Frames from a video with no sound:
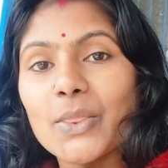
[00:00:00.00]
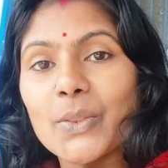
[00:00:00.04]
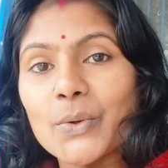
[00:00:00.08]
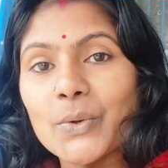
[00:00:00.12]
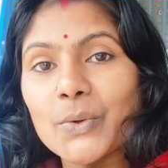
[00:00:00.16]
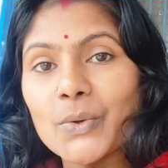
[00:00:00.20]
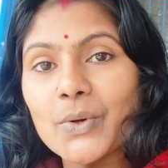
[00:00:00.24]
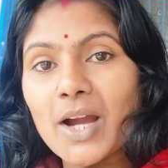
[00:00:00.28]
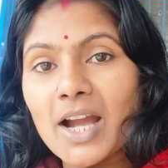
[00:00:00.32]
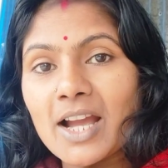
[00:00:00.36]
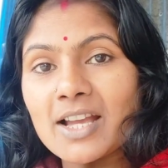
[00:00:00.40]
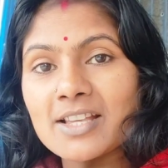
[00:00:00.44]

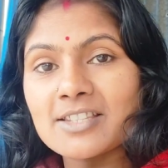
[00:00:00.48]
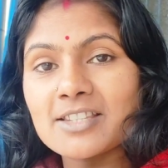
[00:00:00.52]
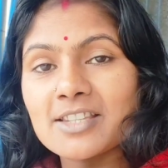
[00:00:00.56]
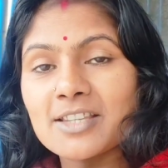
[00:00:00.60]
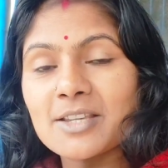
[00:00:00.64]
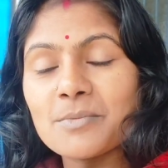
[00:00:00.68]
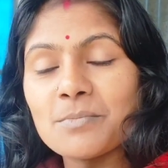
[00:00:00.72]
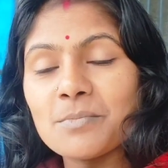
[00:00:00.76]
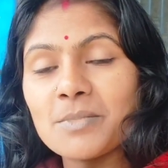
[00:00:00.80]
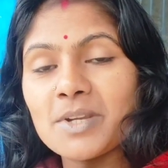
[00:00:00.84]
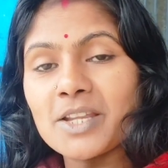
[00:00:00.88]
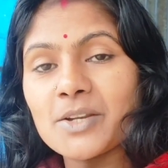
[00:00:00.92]
তো
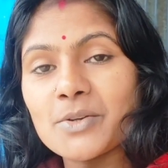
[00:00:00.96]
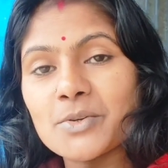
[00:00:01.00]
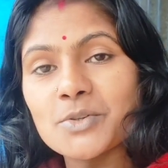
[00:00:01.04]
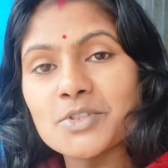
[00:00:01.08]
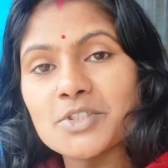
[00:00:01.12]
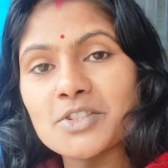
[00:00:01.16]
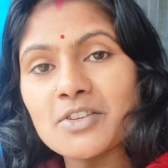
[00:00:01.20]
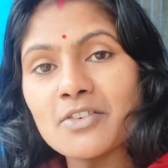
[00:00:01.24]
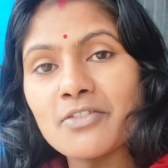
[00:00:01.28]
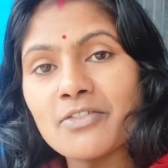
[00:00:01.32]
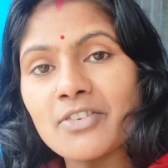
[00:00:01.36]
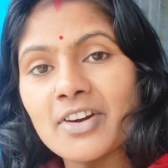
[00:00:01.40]
আজকে মেয়ের
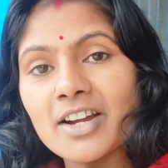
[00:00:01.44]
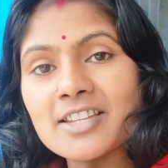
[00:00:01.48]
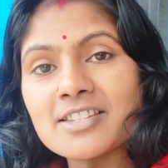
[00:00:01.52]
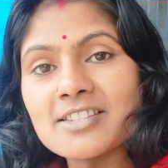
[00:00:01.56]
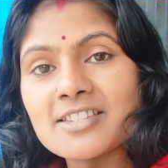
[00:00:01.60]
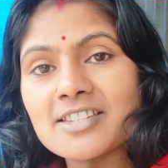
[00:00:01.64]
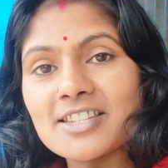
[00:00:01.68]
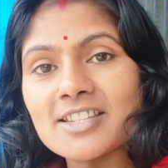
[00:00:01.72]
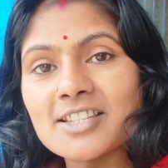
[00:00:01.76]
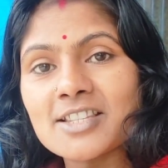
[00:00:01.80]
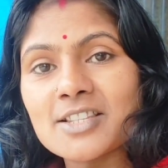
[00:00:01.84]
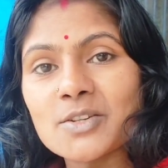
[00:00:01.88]
হচ্ছে
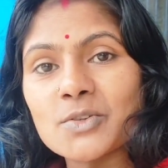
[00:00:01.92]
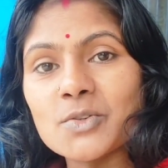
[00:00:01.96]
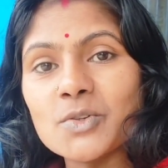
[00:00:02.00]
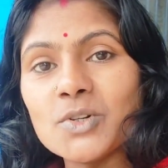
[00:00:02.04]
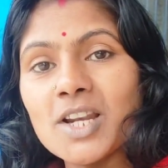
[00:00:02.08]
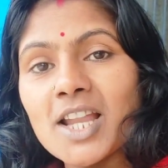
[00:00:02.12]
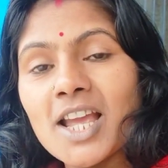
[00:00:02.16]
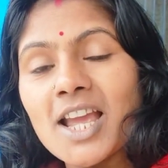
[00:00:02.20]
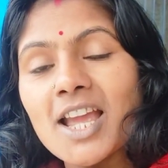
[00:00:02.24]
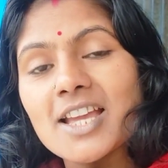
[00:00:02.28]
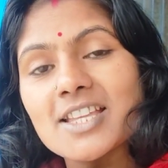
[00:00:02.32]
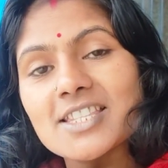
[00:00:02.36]
ফার্স্ট স্কুল